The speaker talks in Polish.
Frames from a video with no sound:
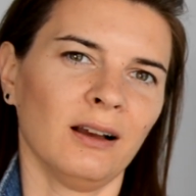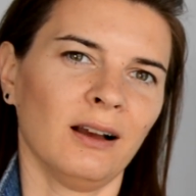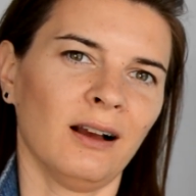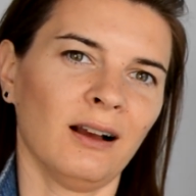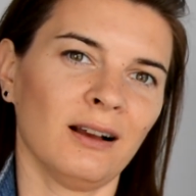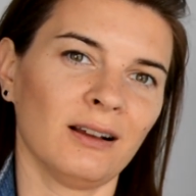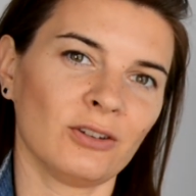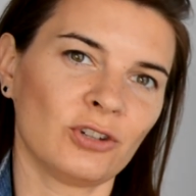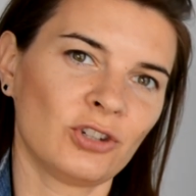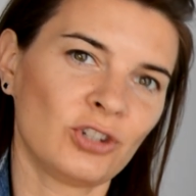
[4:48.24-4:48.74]

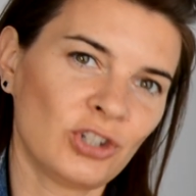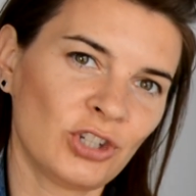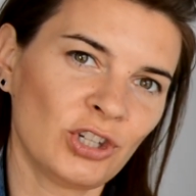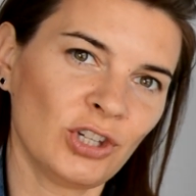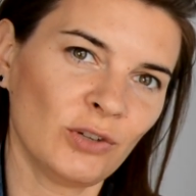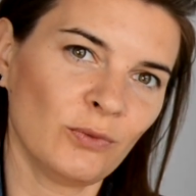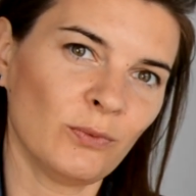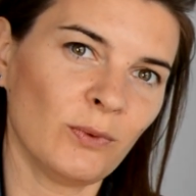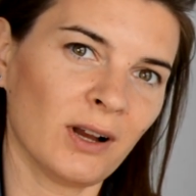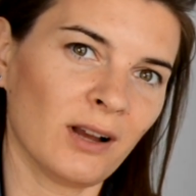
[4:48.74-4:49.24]
a
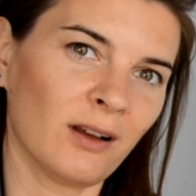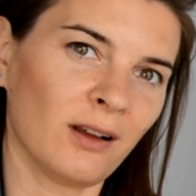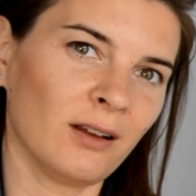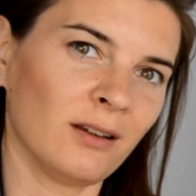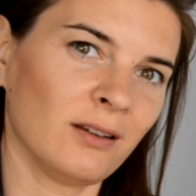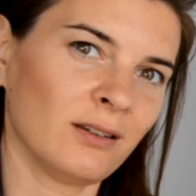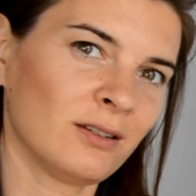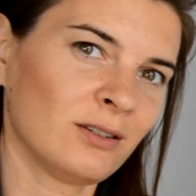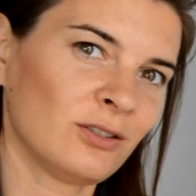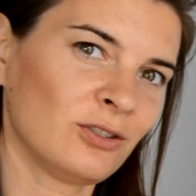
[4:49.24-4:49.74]

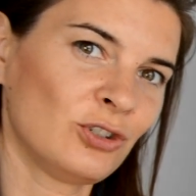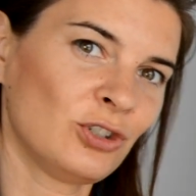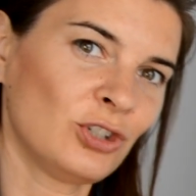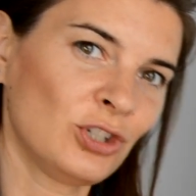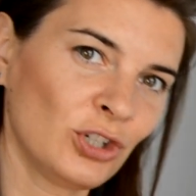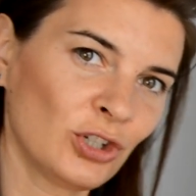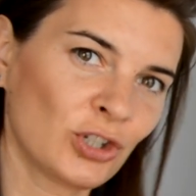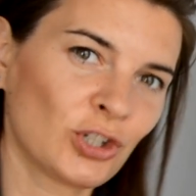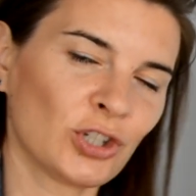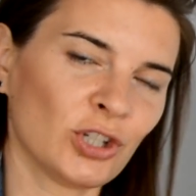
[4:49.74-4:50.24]
siłę
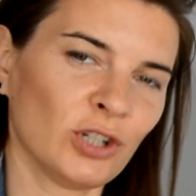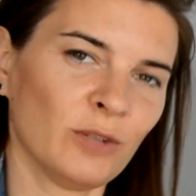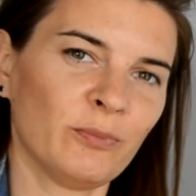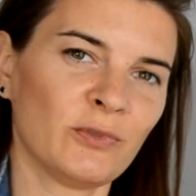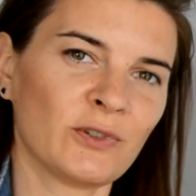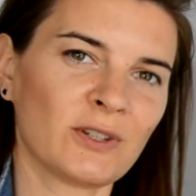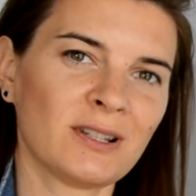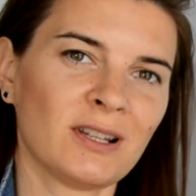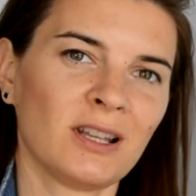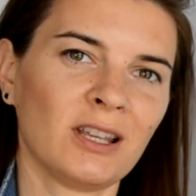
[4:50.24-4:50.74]
ciszy
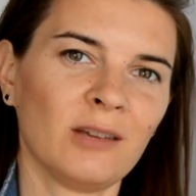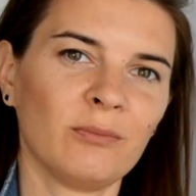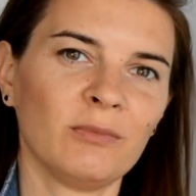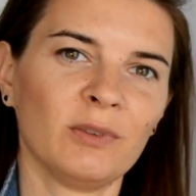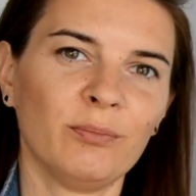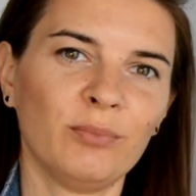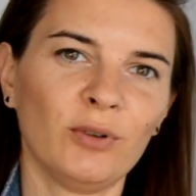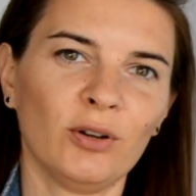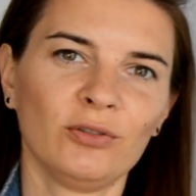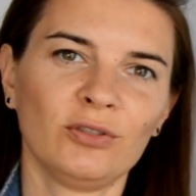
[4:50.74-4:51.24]
poznajemy
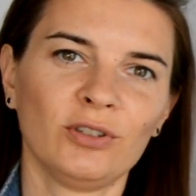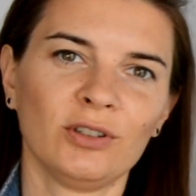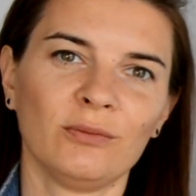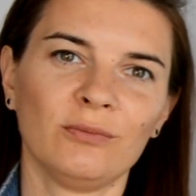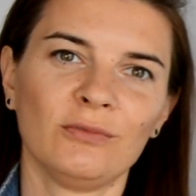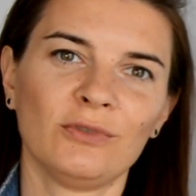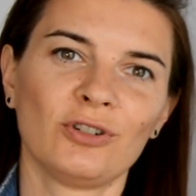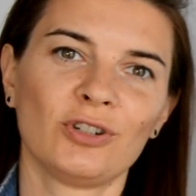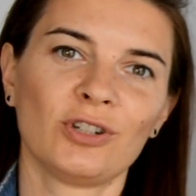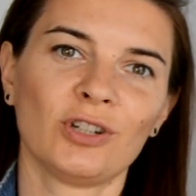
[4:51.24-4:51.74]
po
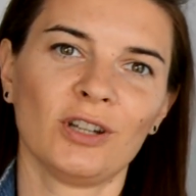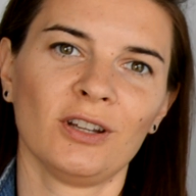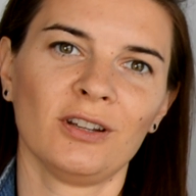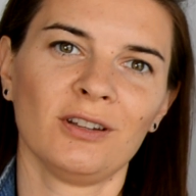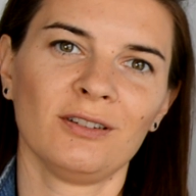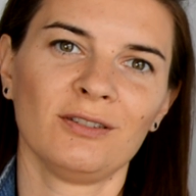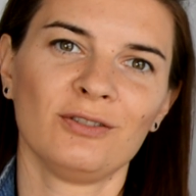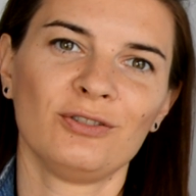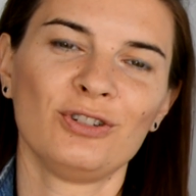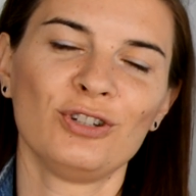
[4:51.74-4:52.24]
tym,
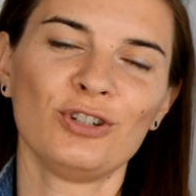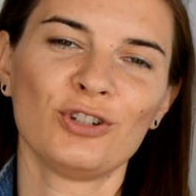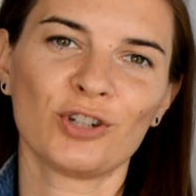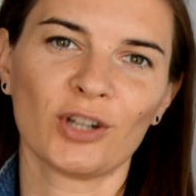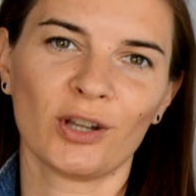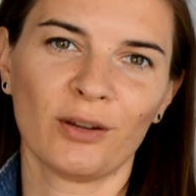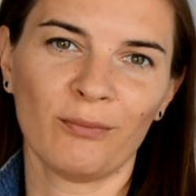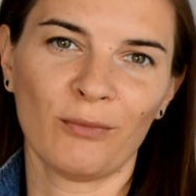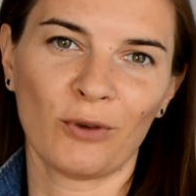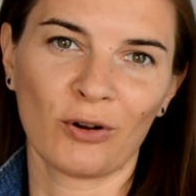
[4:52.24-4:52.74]
że
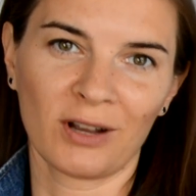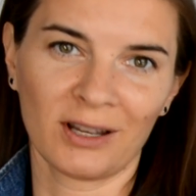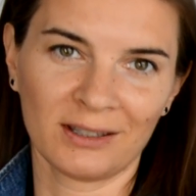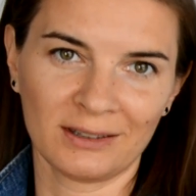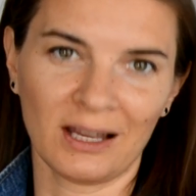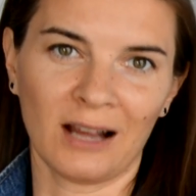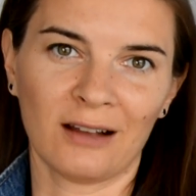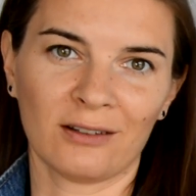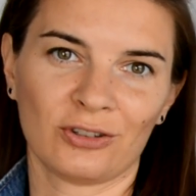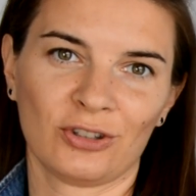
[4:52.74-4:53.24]
ciszę mogę
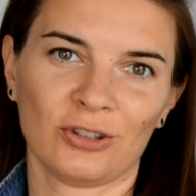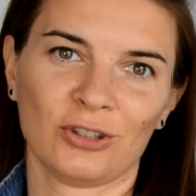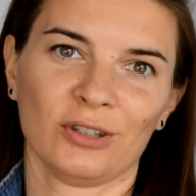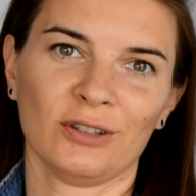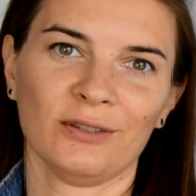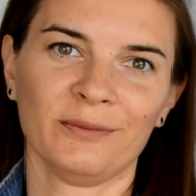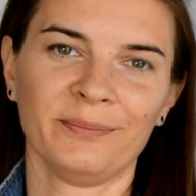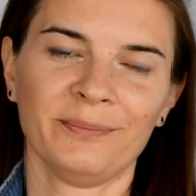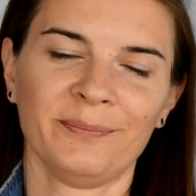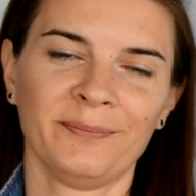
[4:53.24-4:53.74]
dać.
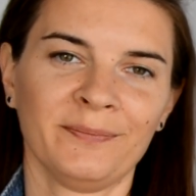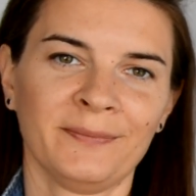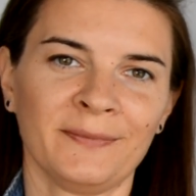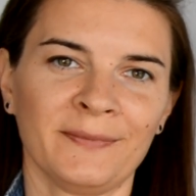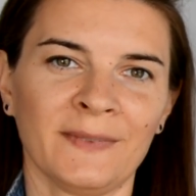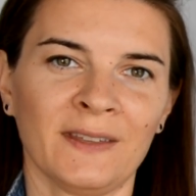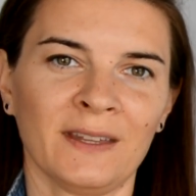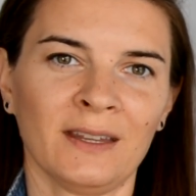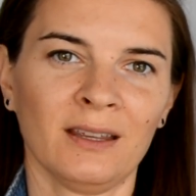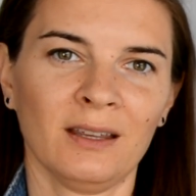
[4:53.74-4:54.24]

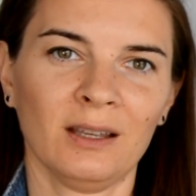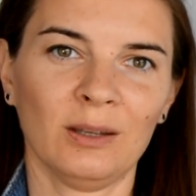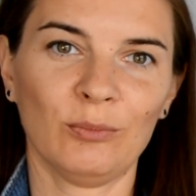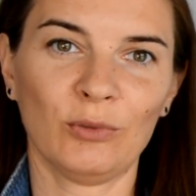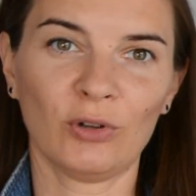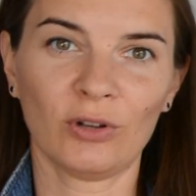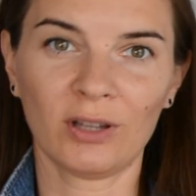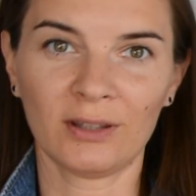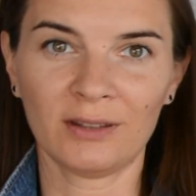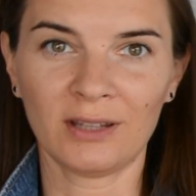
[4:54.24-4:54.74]

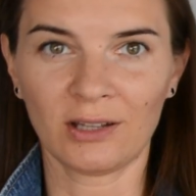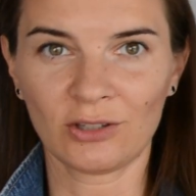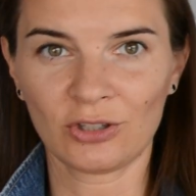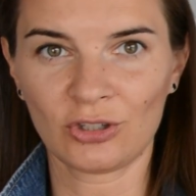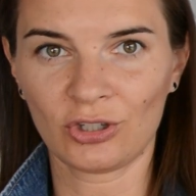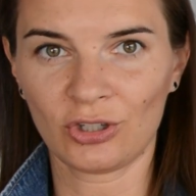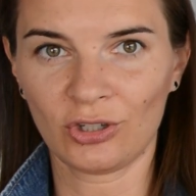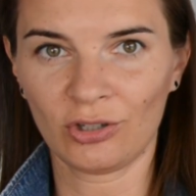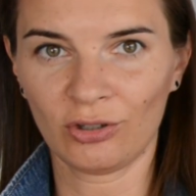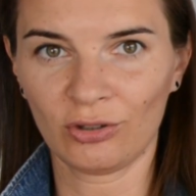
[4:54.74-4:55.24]
Mogę
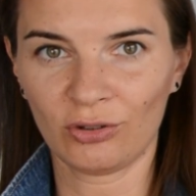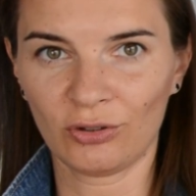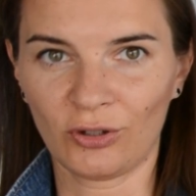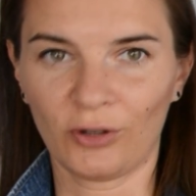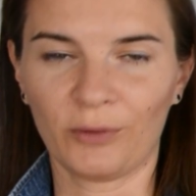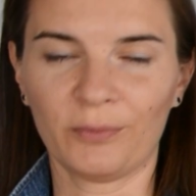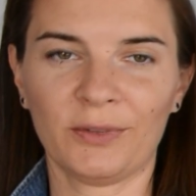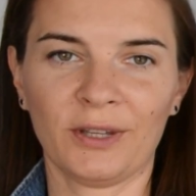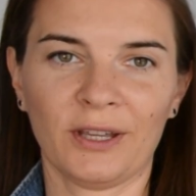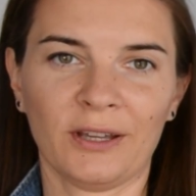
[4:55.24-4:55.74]
dać
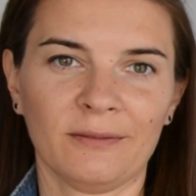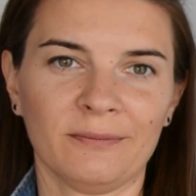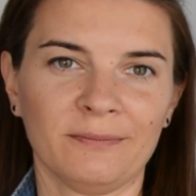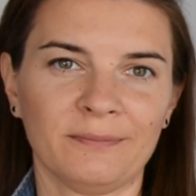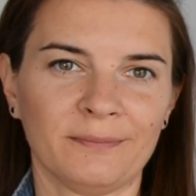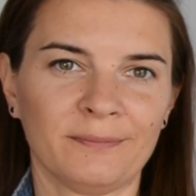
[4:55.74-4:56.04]
Tobie.